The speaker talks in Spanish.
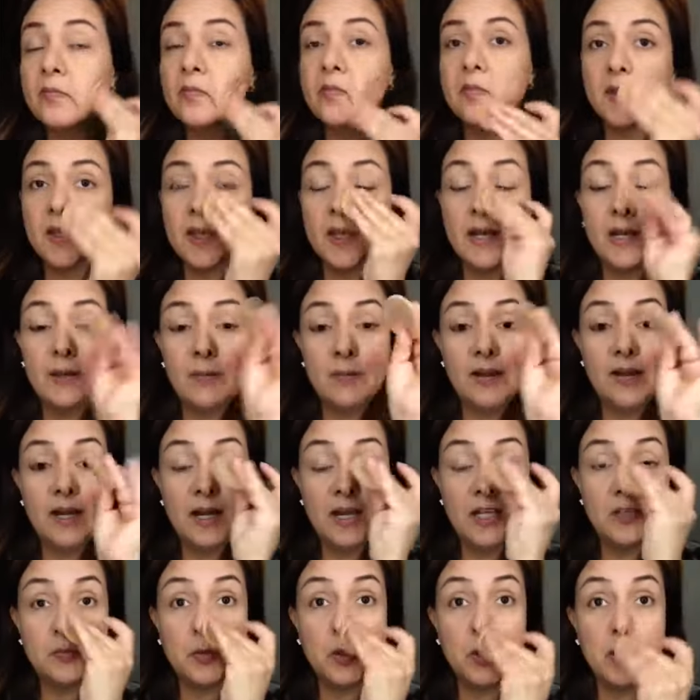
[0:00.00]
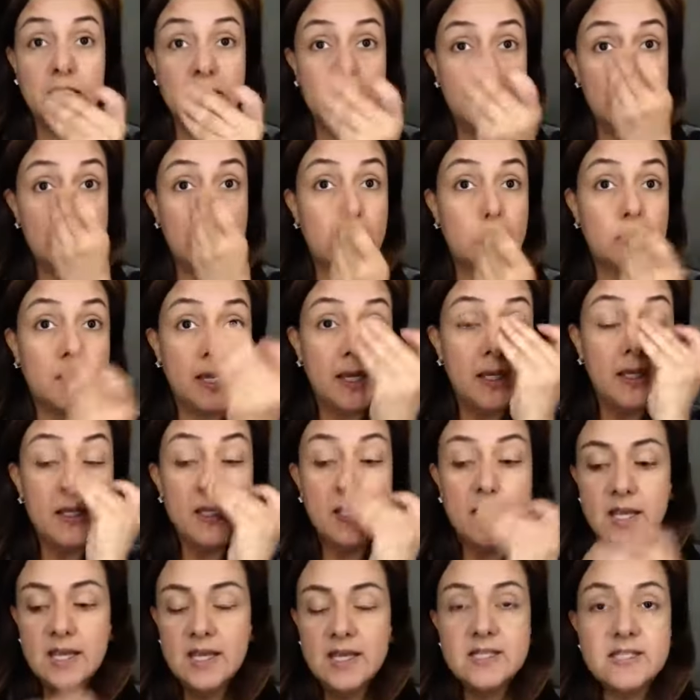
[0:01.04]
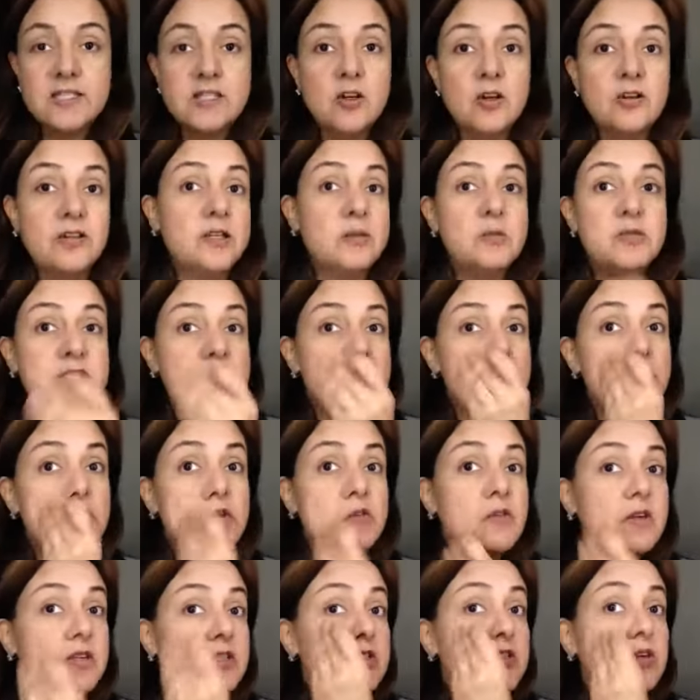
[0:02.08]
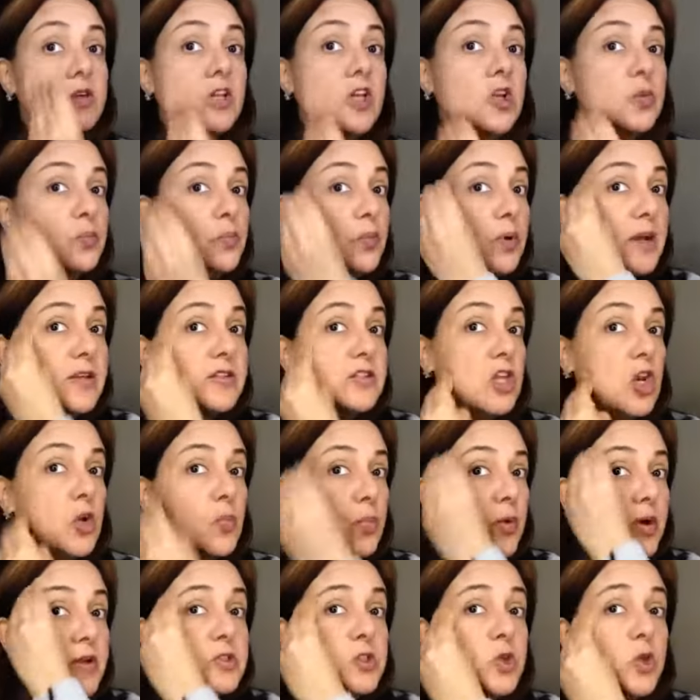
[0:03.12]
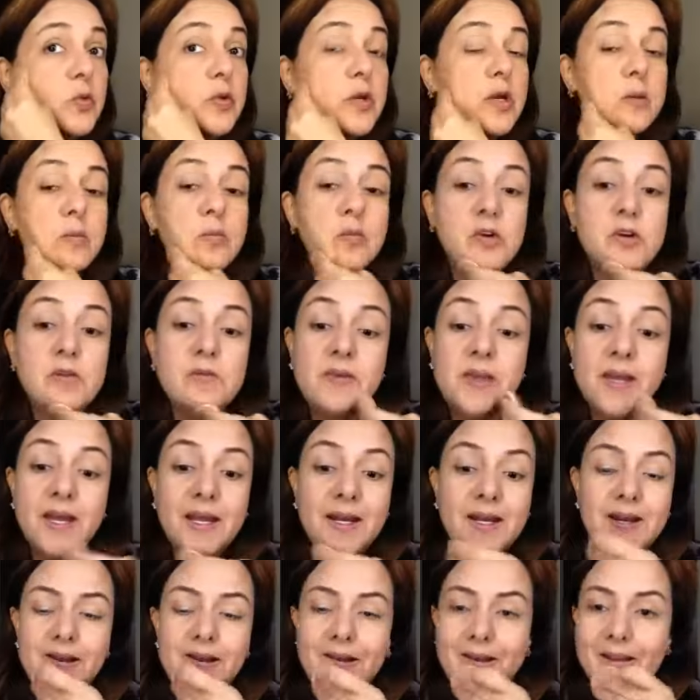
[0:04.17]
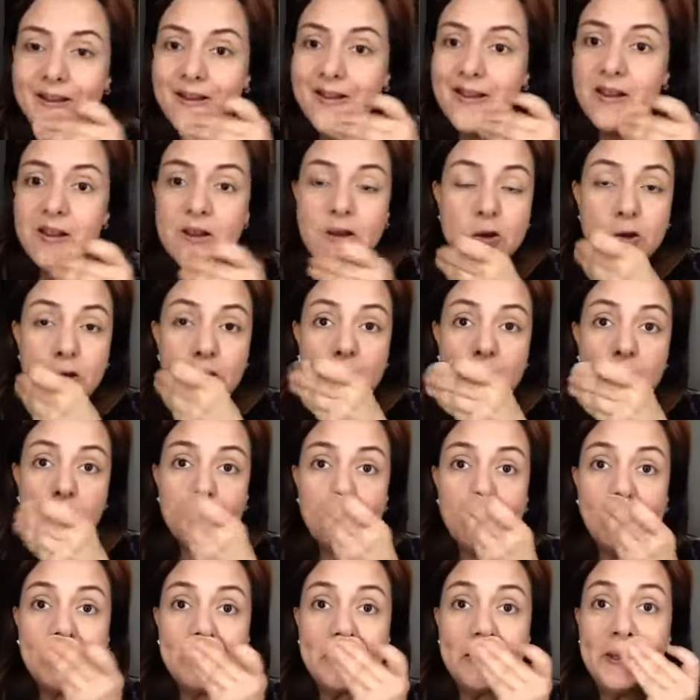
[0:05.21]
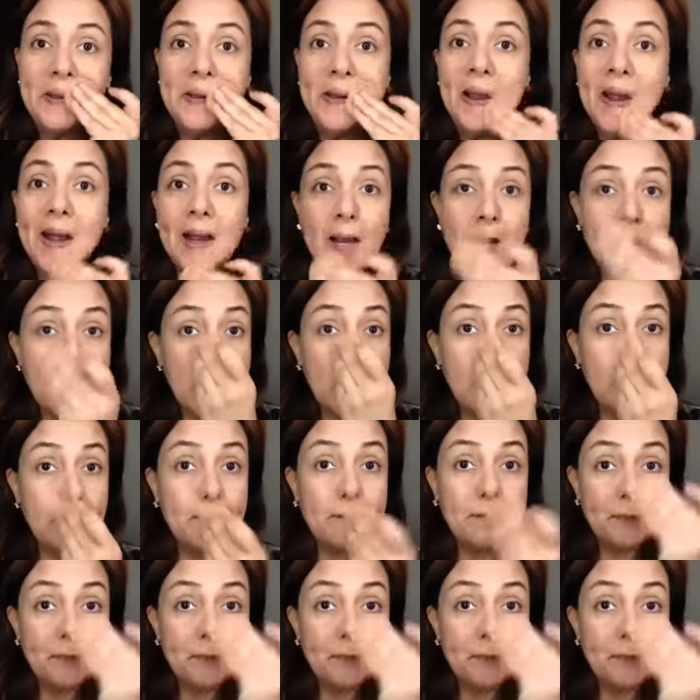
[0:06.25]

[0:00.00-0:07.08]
el, la esponjita, ¿ok? Si no tienes muchas imperfecciones, te lo puedes cubrir muy bien con tu maquillaje